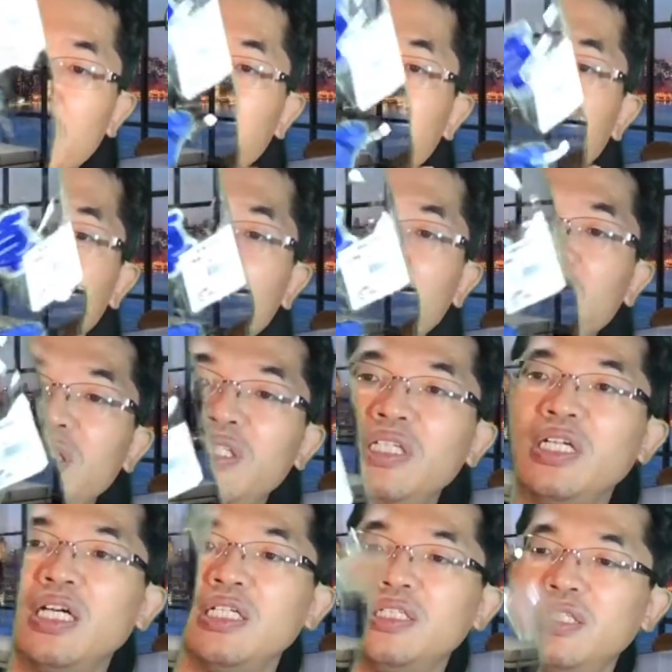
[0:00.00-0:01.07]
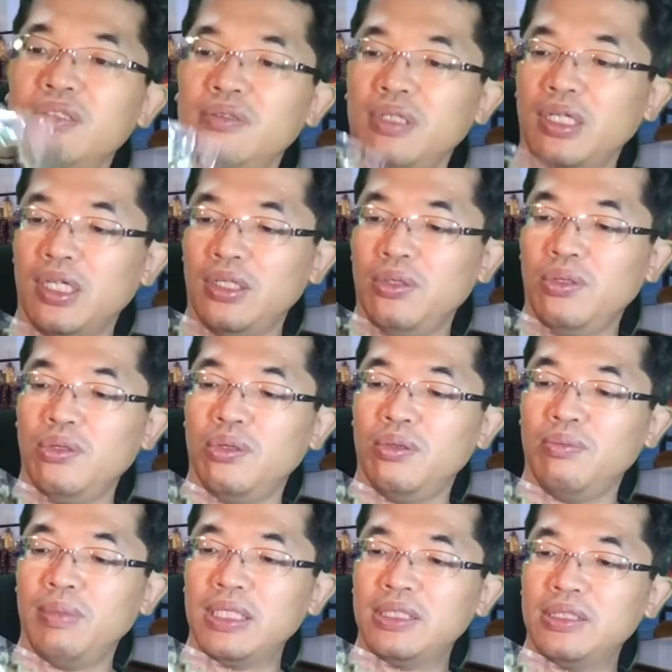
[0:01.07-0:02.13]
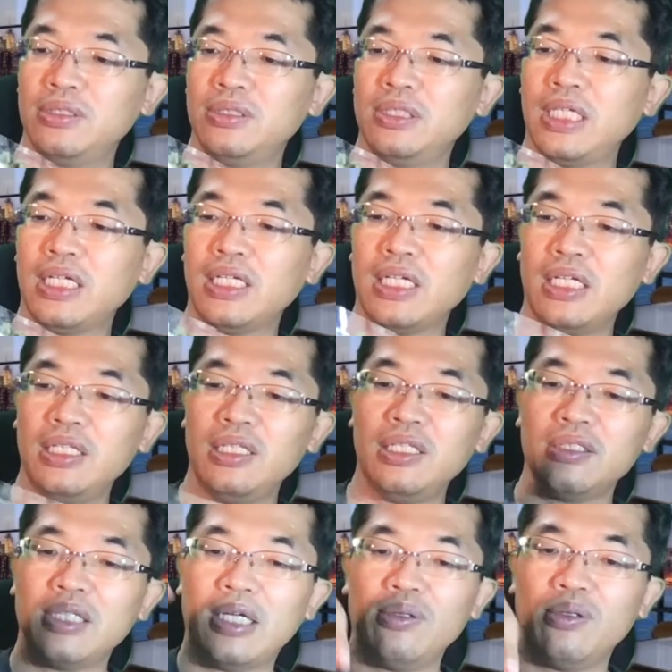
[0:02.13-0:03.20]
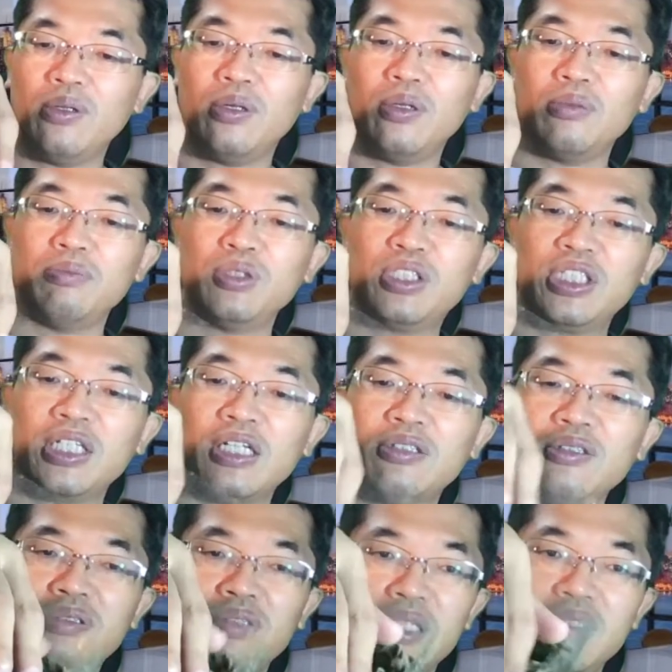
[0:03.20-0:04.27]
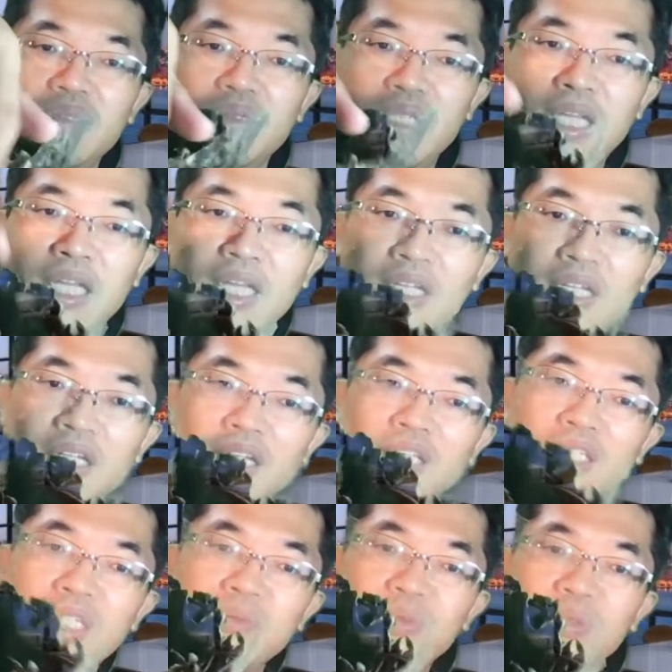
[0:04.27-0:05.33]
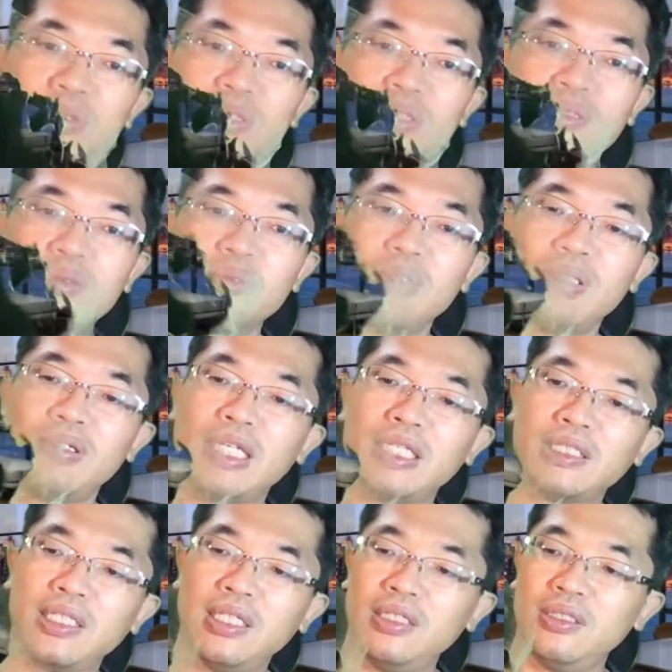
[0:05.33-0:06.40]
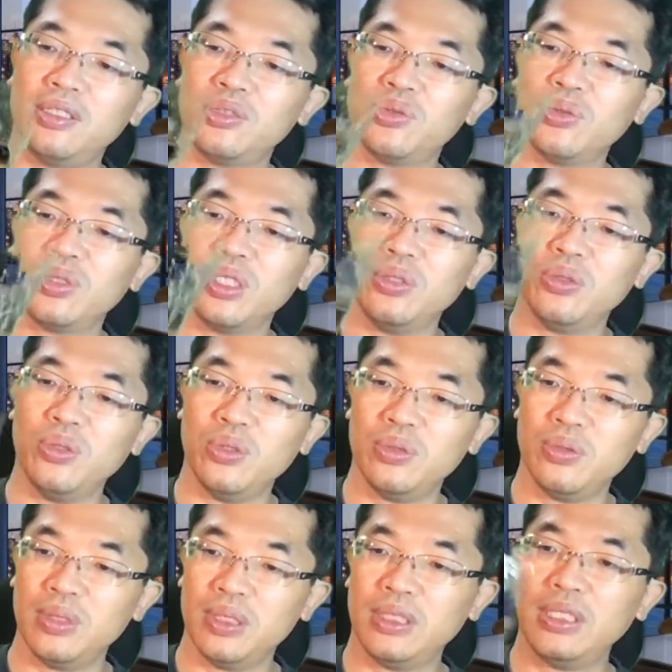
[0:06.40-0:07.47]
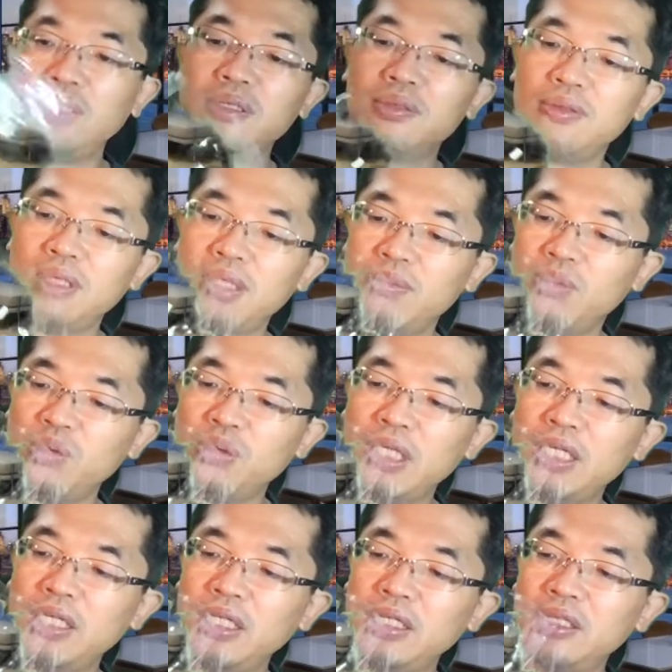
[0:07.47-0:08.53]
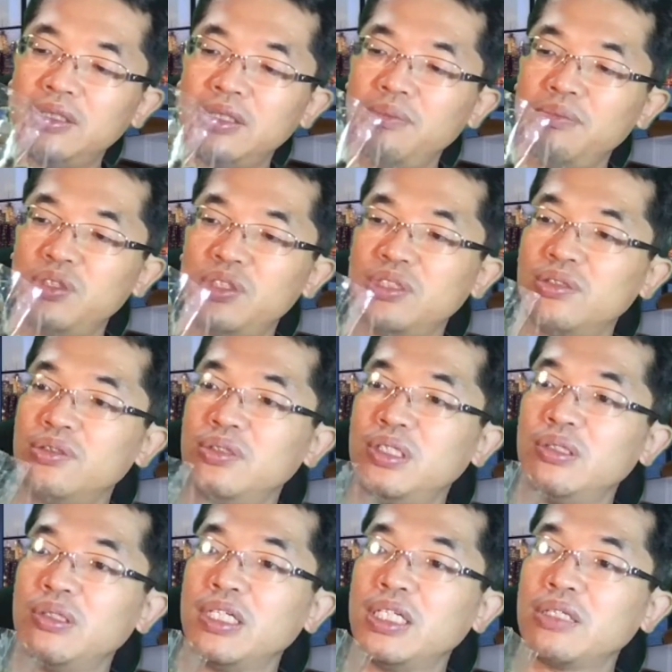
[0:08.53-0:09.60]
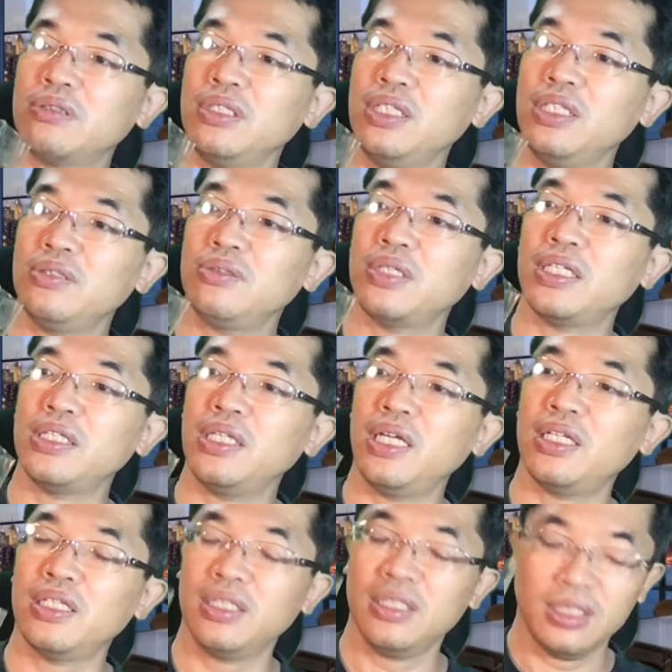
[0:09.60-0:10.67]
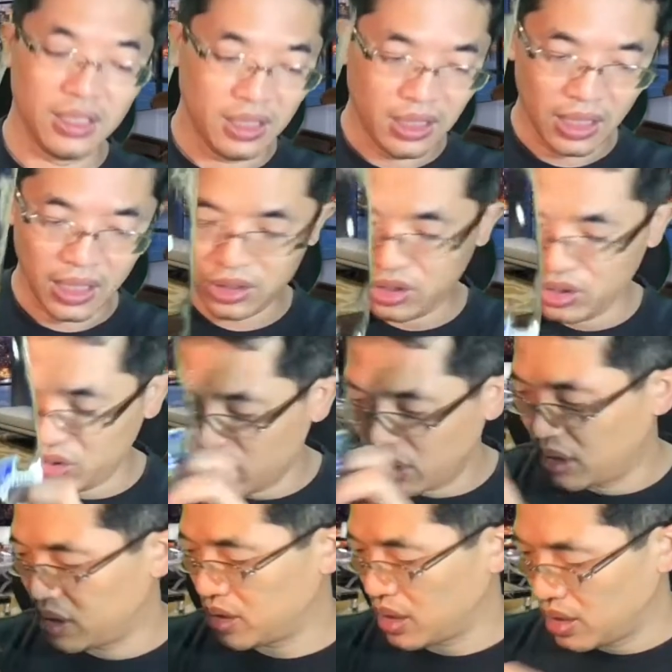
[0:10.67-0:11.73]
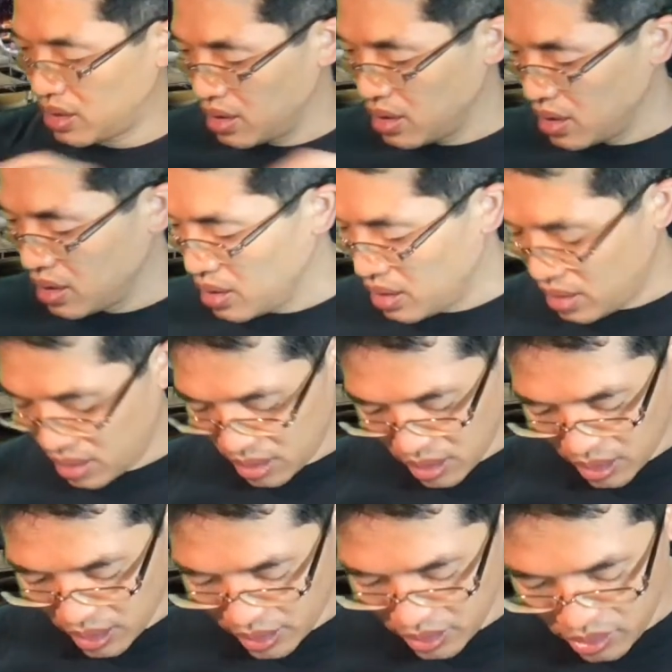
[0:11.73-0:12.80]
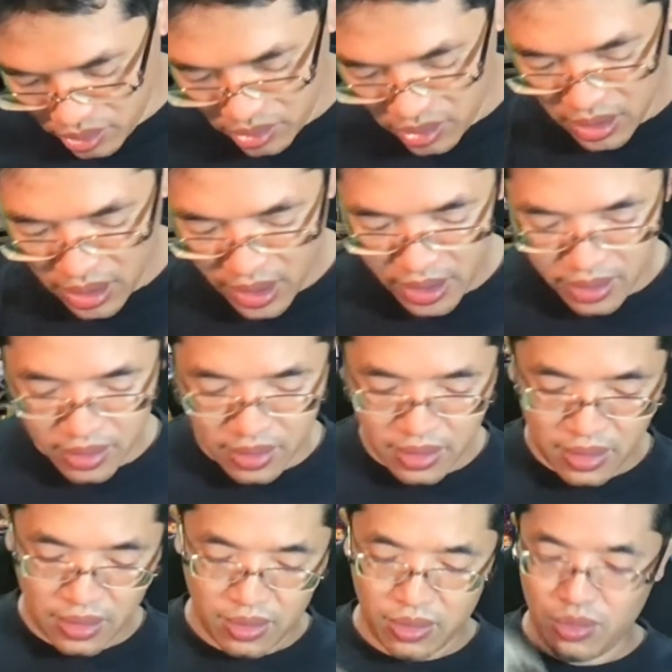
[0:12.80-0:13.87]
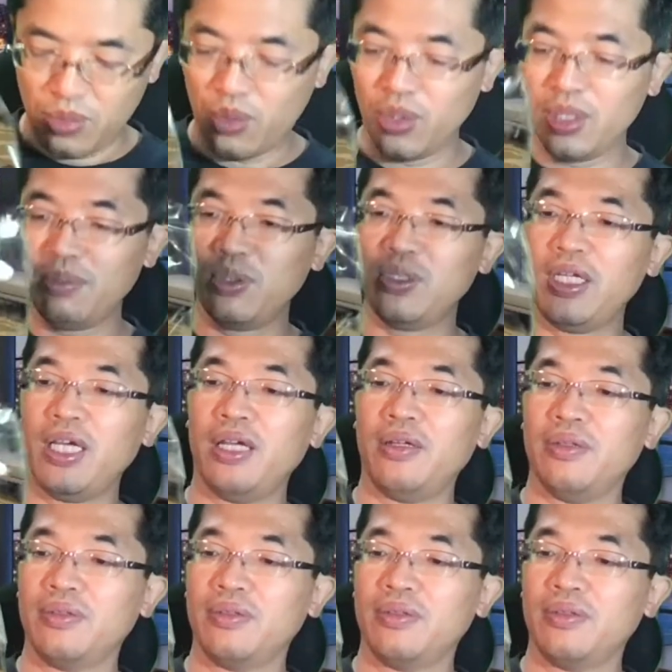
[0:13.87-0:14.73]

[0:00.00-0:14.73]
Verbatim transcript: D 品って書いてるんだけど、まあ、若干ね、あの、虫が食ってるので、多分普通のとこでは出せないんでしょうけど、全然そんなの、食ってる方が役に立って、84円でした。はい、続いて、これもね、